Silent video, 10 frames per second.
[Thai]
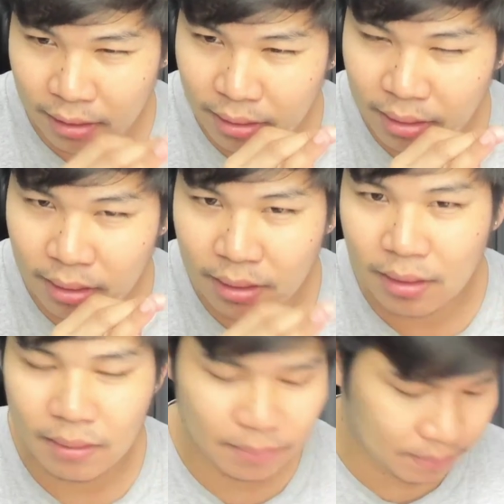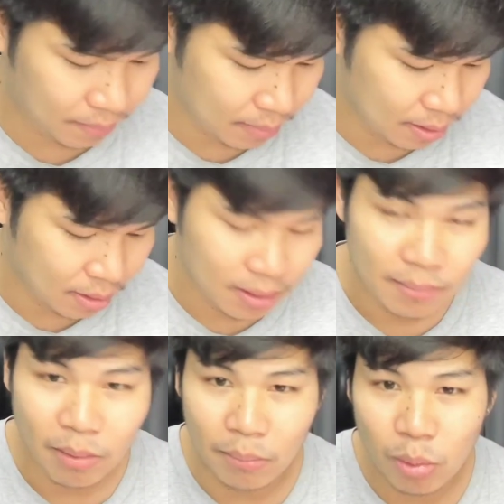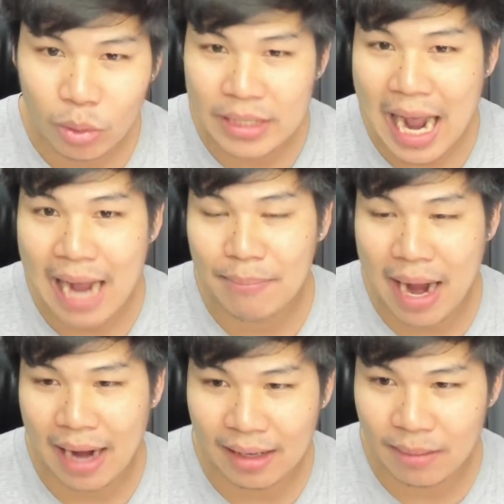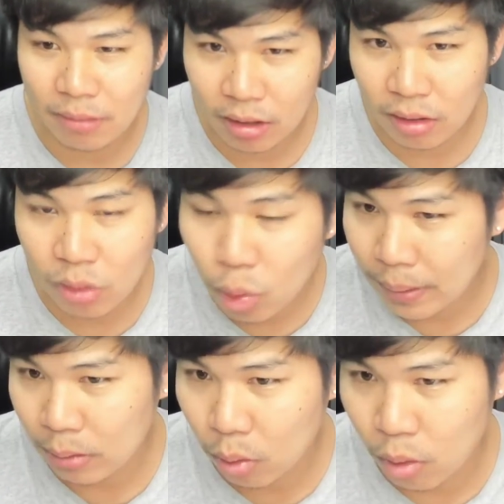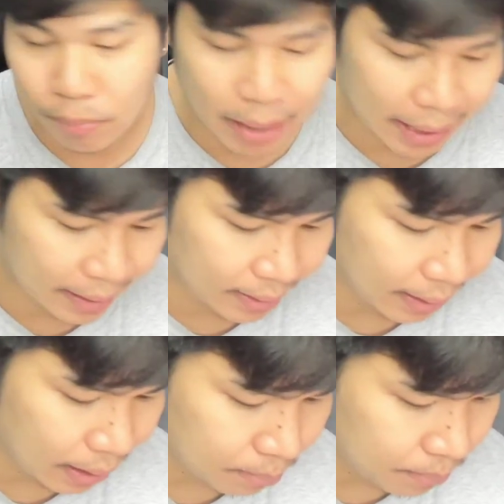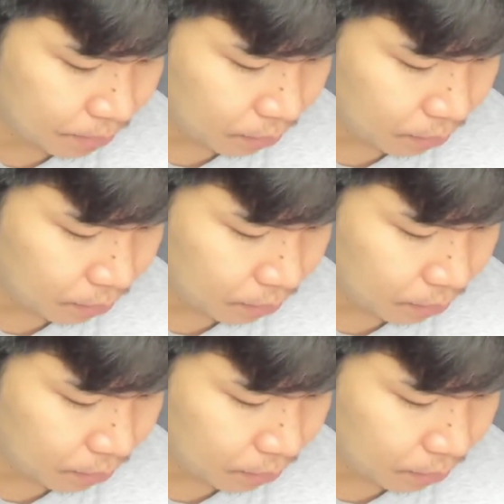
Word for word: คือผมพูดยากมากนะครับ ก็ต้องดูเป็นองค์ไปนะครับ